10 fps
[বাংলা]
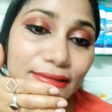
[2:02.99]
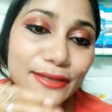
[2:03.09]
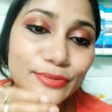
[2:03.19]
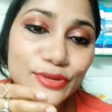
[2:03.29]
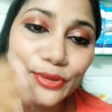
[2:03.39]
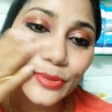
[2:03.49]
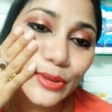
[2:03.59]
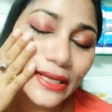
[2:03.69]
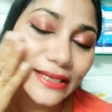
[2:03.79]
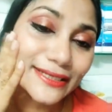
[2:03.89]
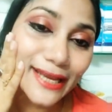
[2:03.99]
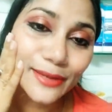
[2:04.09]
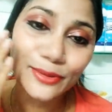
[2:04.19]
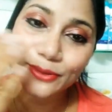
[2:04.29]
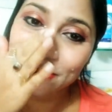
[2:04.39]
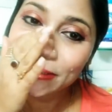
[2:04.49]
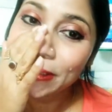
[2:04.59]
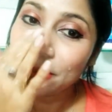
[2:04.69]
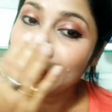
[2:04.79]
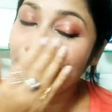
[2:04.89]
লিপস্টিক বলুন আর যাই বলুন
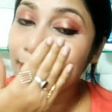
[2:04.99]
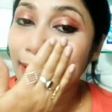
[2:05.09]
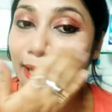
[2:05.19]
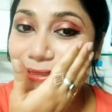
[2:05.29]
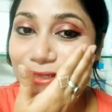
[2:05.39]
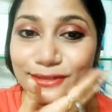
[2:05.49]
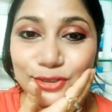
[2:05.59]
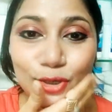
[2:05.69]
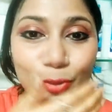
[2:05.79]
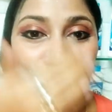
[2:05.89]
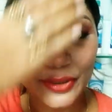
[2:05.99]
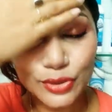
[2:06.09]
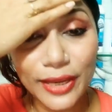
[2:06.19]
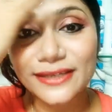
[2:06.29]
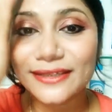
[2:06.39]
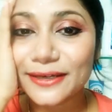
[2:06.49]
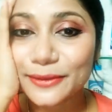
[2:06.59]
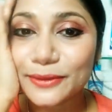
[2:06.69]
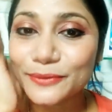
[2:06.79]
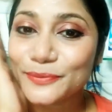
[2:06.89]
অ্যাজ ইট ইজ সব কিছু একই
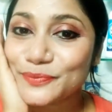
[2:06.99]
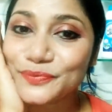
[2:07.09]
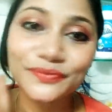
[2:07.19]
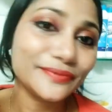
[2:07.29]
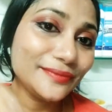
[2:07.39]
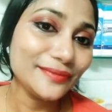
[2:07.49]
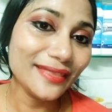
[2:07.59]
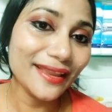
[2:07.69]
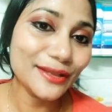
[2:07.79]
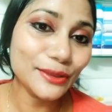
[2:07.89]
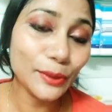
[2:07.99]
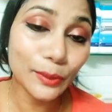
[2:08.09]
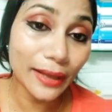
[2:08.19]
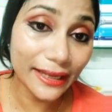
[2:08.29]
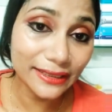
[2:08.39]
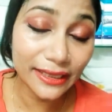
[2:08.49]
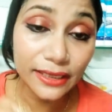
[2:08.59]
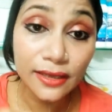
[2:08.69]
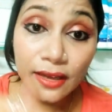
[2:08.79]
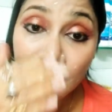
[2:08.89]
থাকবে তো আই
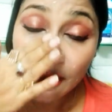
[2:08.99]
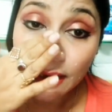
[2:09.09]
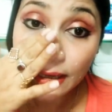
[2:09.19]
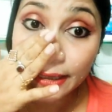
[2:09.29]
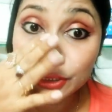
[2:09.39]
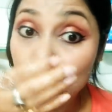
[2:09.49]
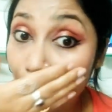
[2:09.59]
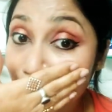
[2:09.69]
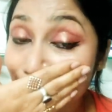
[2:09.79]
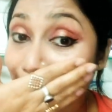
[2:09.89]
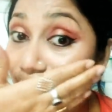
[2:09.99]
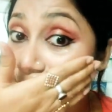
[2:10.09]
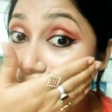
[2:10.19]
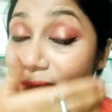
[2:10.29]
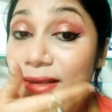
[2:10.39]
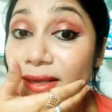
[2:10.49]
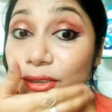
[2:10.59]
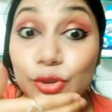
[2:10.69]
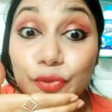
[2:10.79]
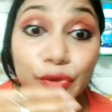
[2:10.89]
থিঙ্ক সকালবেলায়
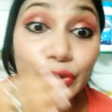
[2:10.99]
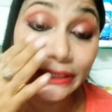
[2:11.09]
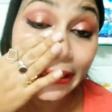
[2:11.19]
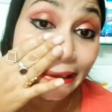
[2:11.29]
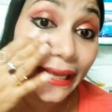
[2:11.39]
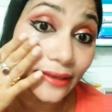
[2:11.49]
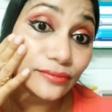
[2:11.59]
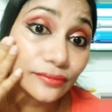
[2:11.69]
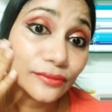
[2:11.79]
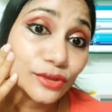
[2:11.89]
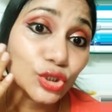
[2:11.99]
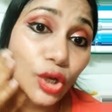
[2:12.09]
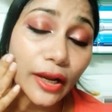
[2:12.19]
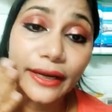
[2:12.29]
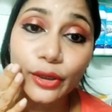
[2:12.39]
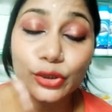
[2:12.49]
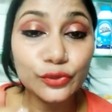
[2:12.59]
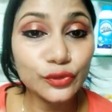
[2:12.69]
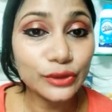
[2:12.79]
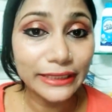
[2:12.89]
দুপুর তিনটেই সকালে নয়
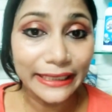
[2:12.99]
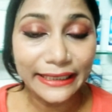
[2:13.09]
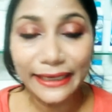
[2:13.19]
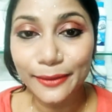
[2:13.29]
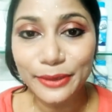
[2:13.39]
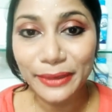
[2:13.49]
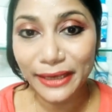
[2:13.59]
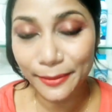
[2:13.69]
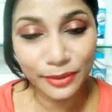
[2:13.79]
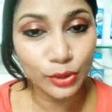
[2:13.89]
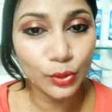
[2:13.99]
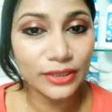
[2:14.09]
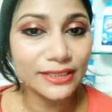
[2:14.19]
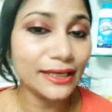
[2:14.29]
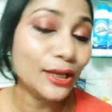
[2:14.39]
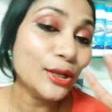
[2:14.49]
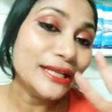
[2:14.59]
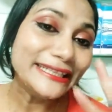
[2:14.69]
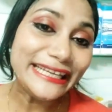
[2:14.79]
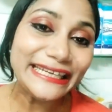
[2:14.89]
দুপুর তিনটেই আমি মেকআপটা করেছি
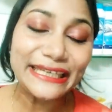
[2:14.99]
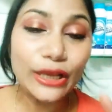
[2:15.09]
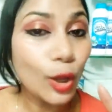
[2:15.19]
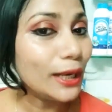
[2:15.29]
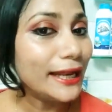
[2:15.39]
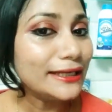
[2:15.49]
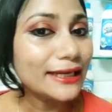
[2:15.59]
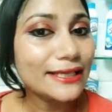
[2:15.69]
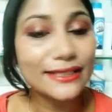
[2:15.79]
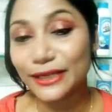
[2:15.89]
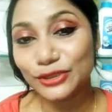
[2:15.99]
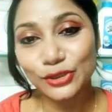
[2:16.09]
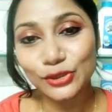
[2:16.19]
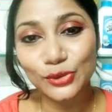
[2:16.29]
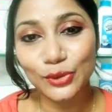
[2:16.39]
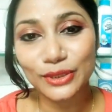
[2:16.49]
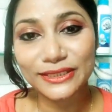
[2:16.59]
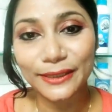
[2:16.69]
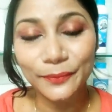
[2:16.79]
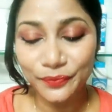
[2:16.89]
তিনটে অনলাইন ক্লাস কন্টিনিউ করেছি